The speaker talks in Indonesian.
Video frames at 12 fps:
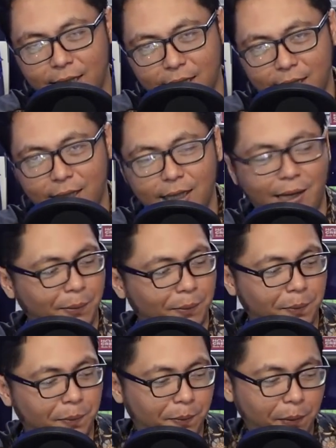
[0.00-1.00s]
nanti
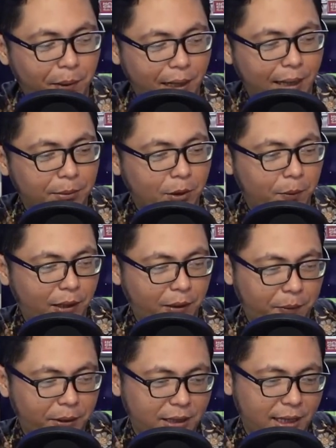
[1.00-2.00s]
laptop ini
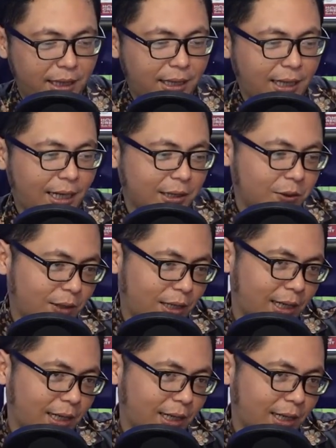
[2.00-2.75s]
pasti langsung